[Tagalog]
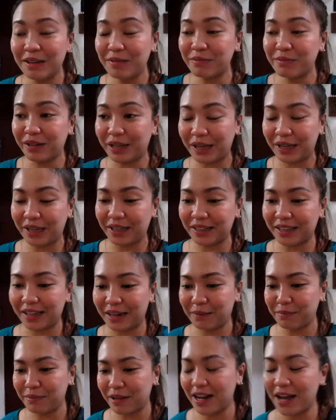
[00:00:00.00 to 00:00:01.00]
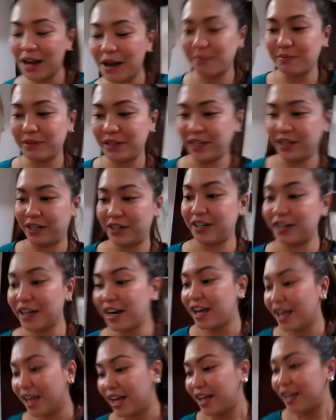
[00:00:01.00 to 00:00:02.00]
magkikita rin pala kami here.
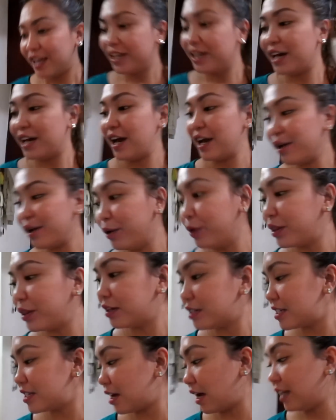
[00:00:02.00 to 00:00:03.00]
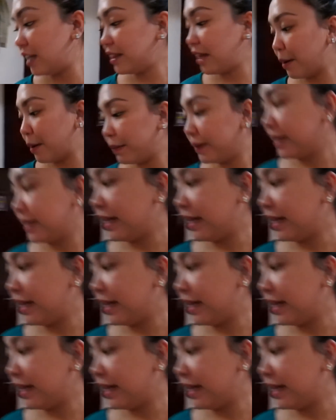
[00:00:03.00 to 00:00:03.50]
Ayun, das, ang dami